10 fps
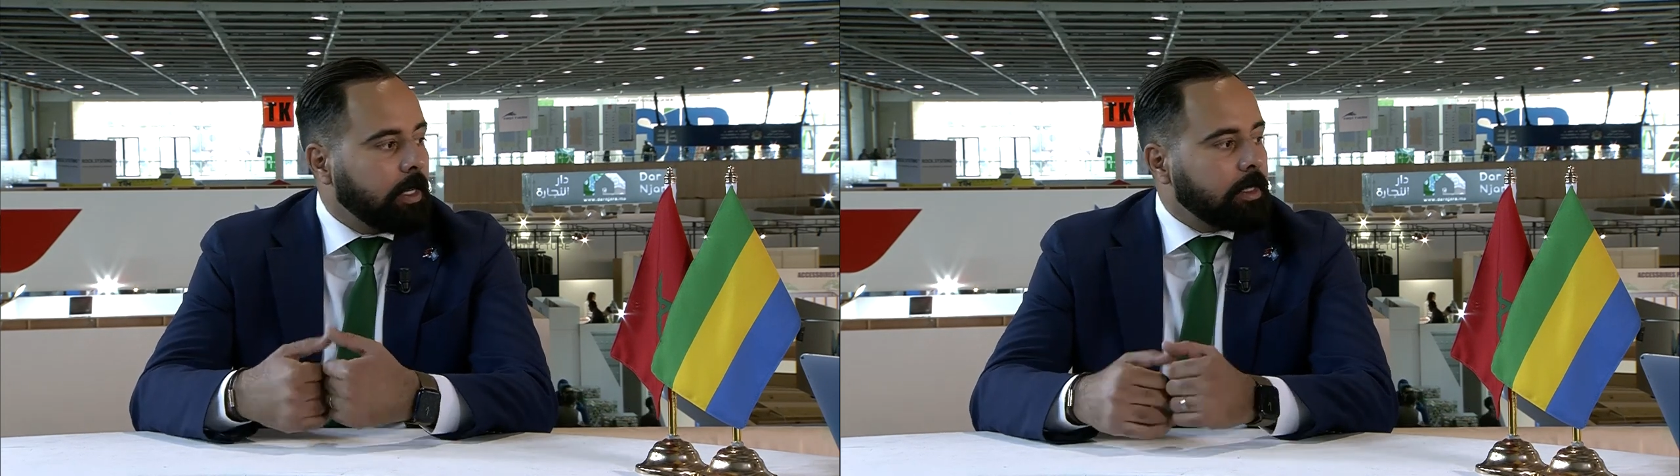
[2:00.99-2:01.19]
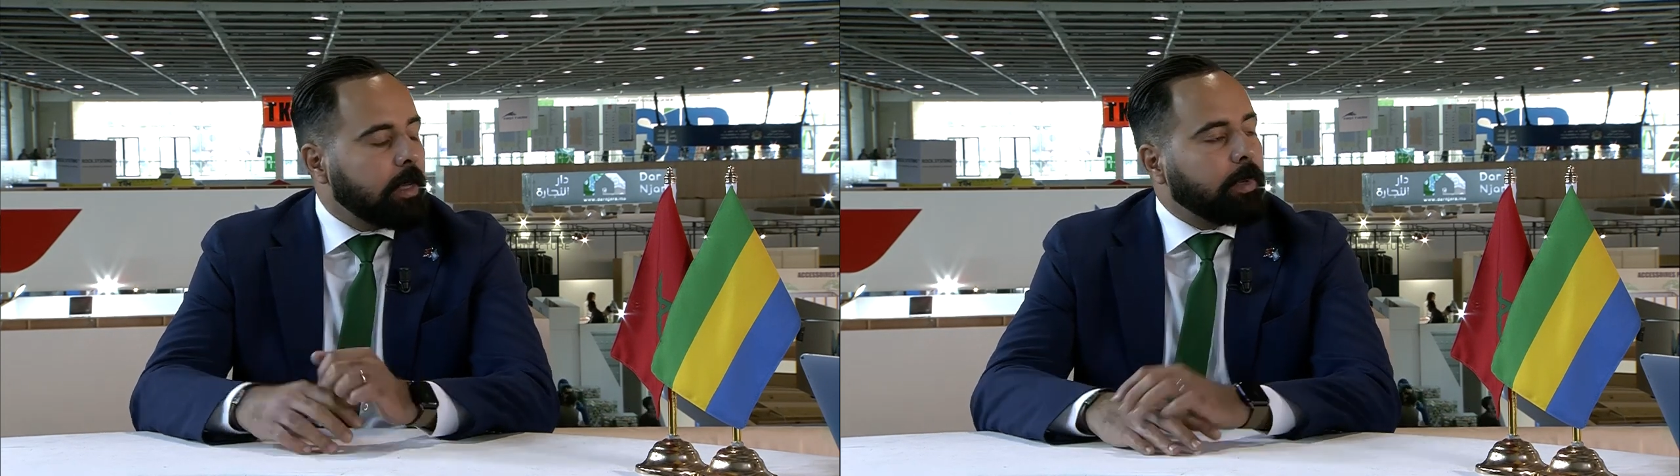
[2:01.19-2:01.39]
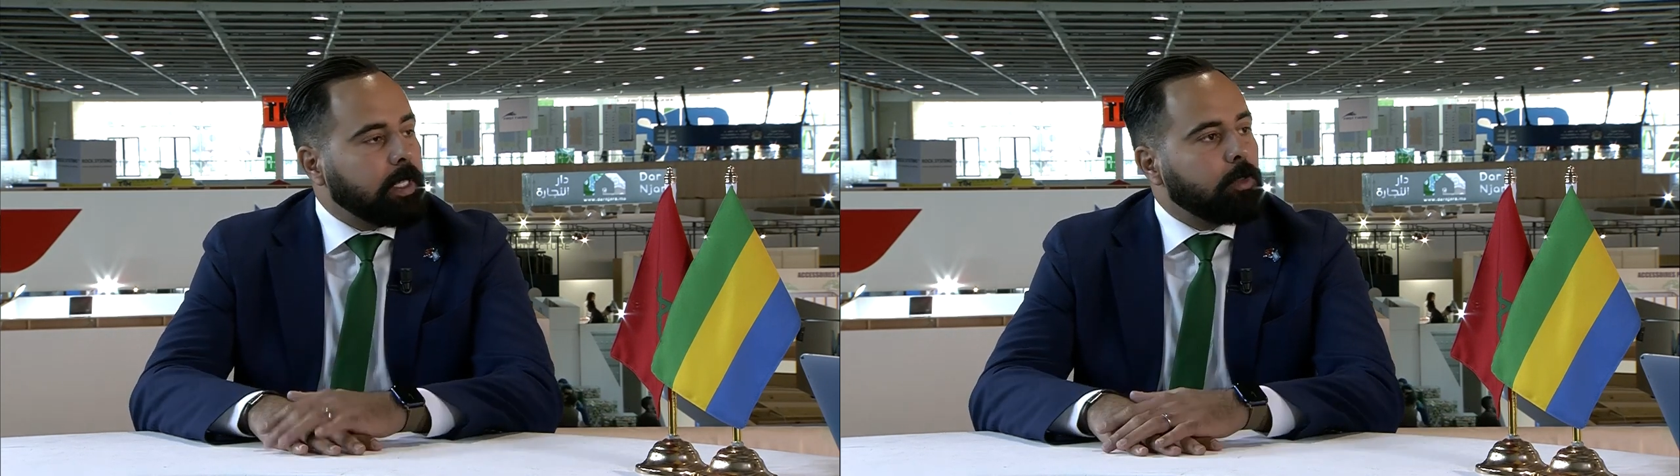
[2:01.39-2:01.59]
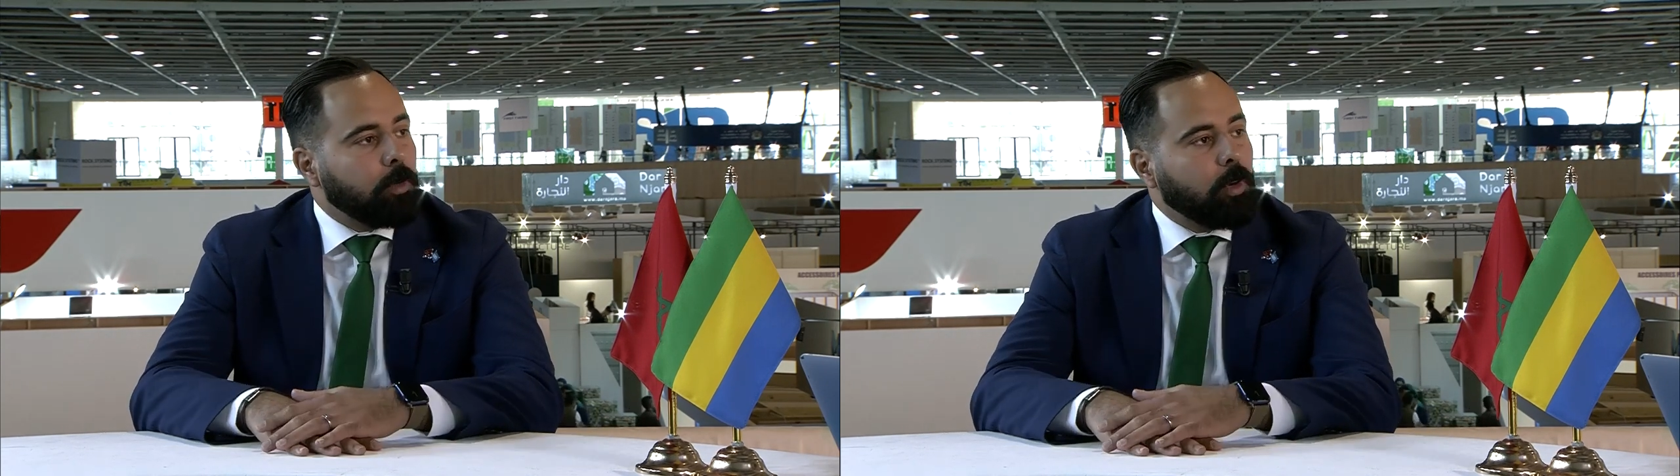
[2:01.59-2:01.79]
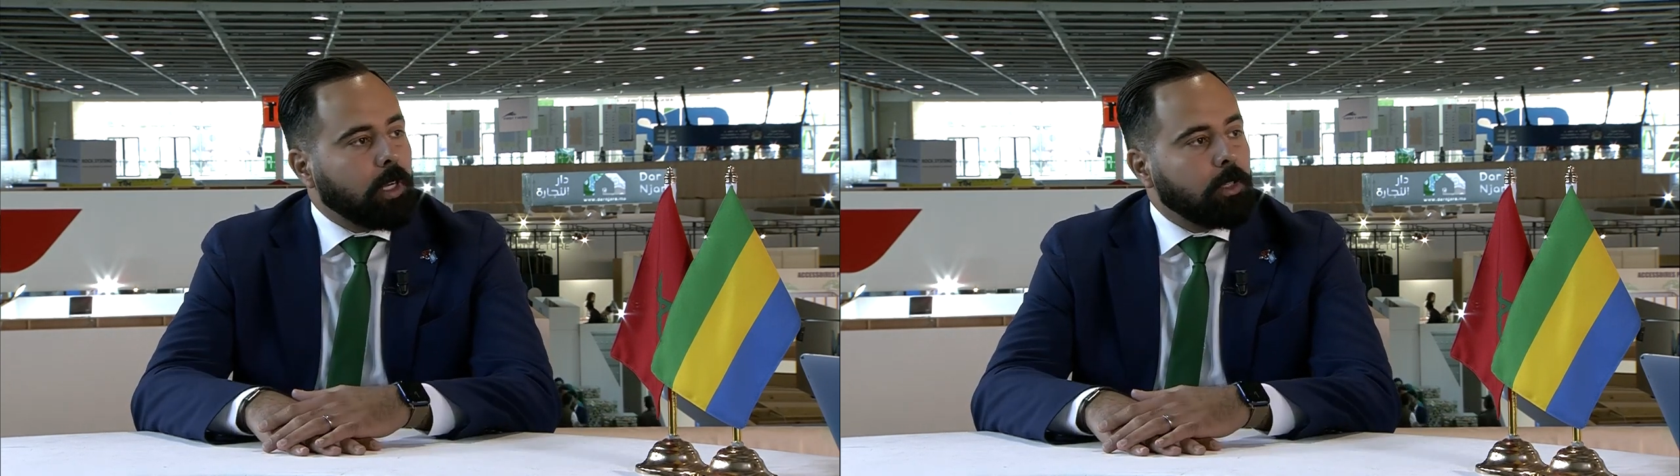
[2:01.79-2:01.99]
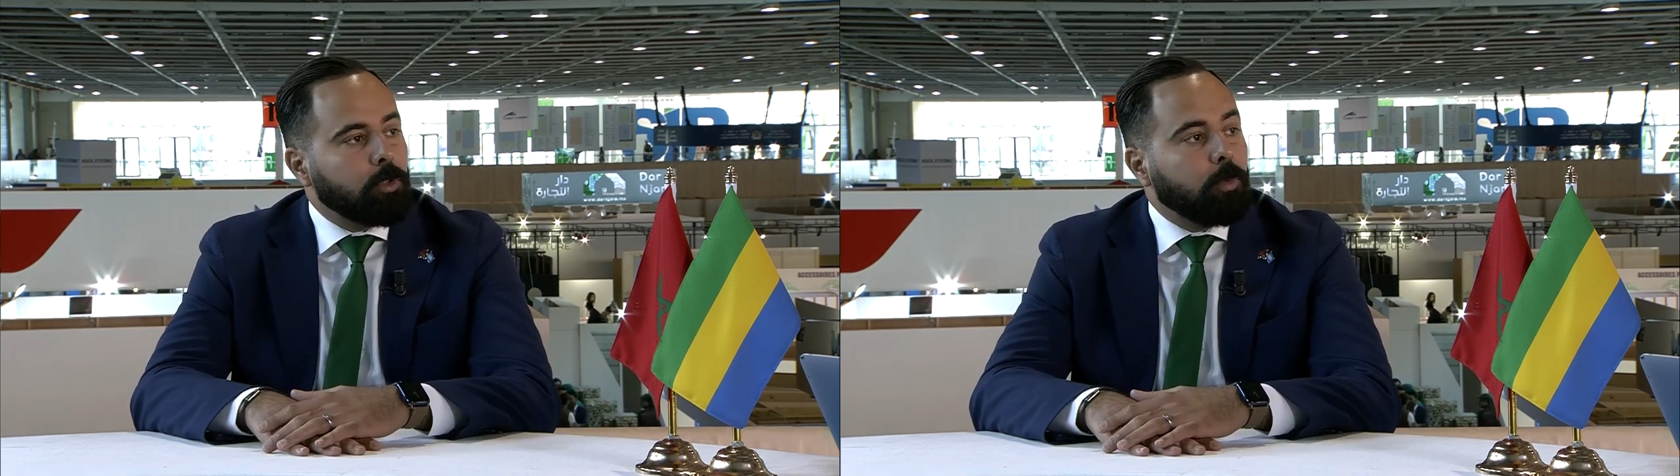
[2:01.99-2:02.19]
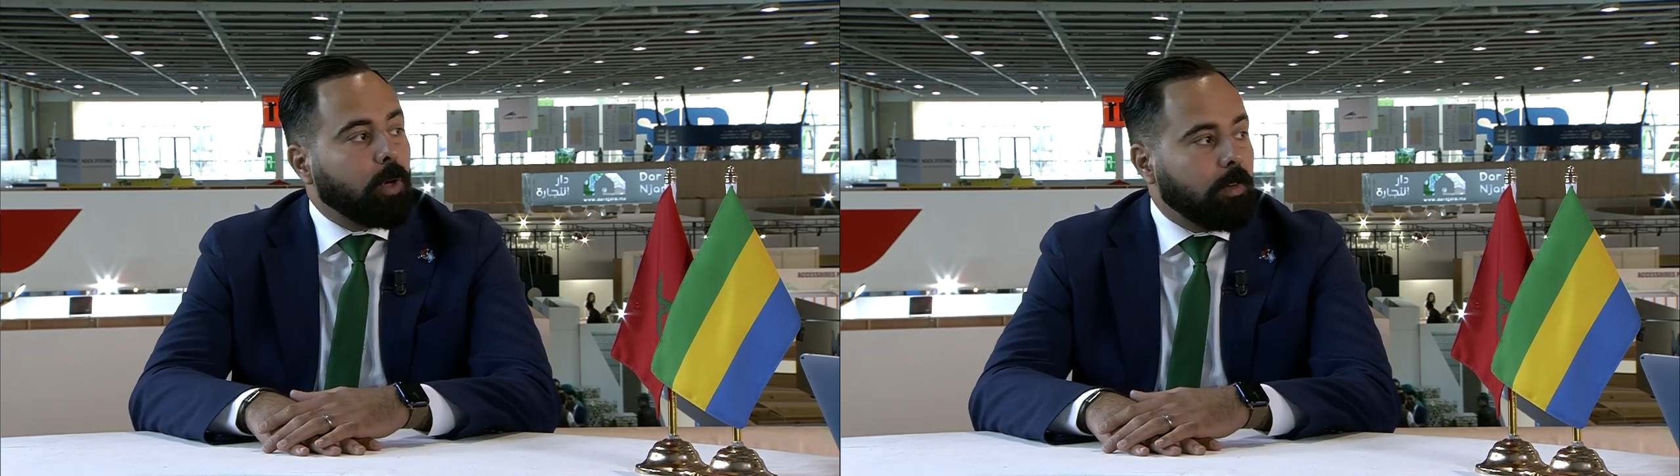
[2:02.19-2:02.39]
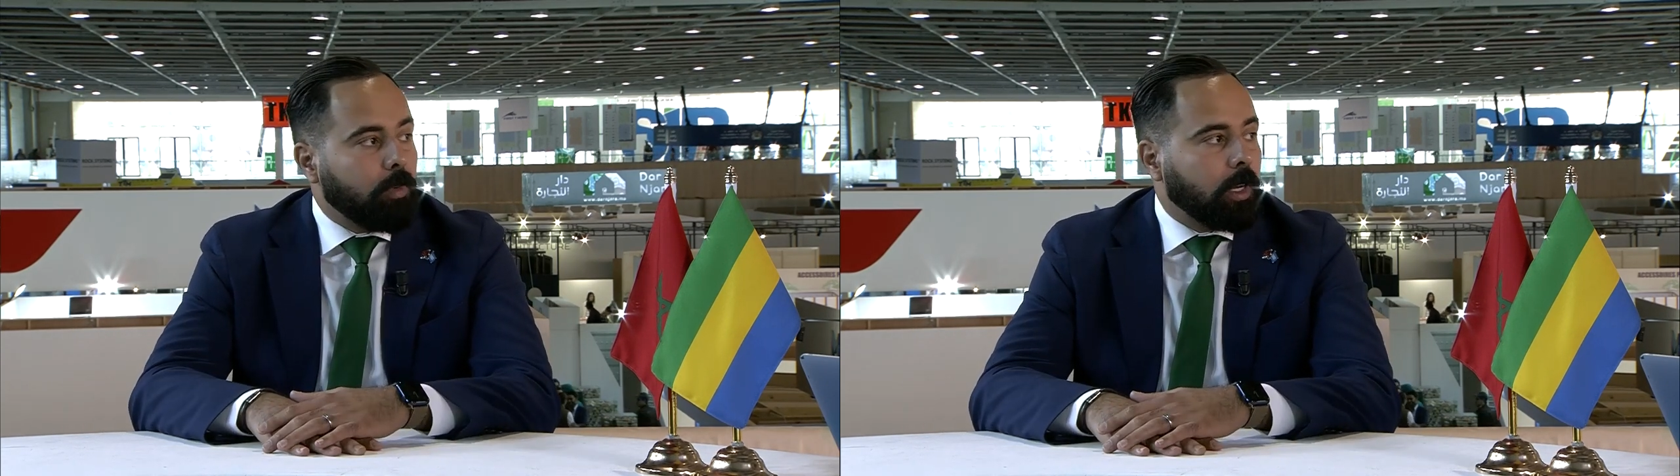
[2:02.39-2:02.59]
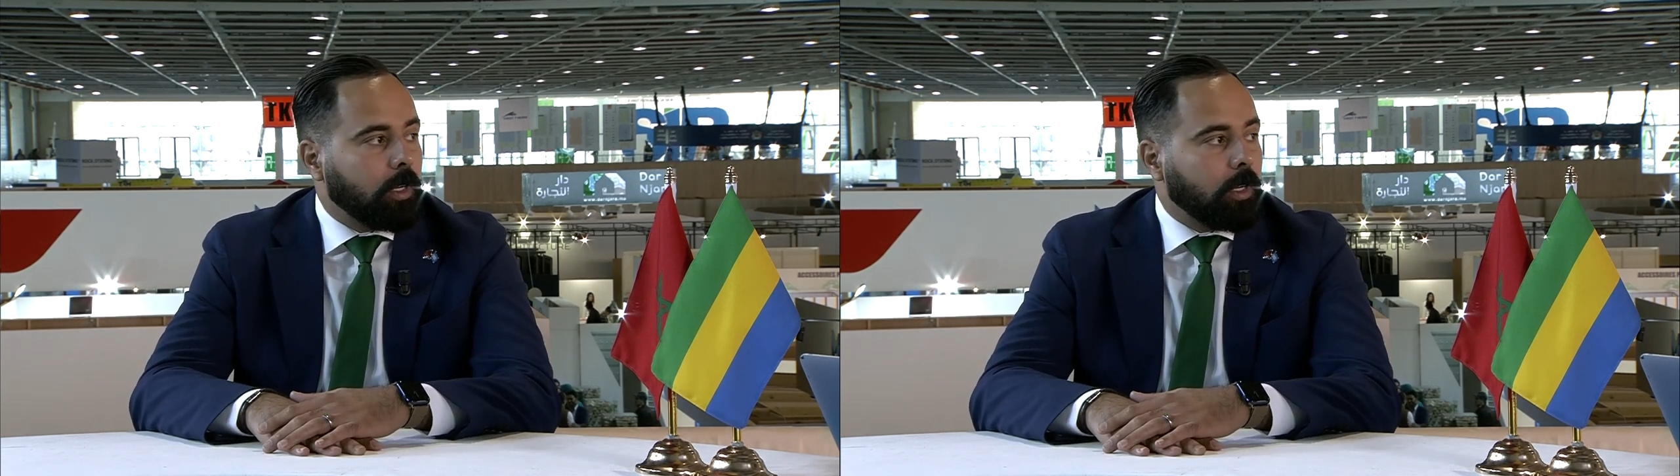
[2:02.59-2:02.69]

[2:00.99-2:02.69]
ça a pris seulement 15 jours pour avoir un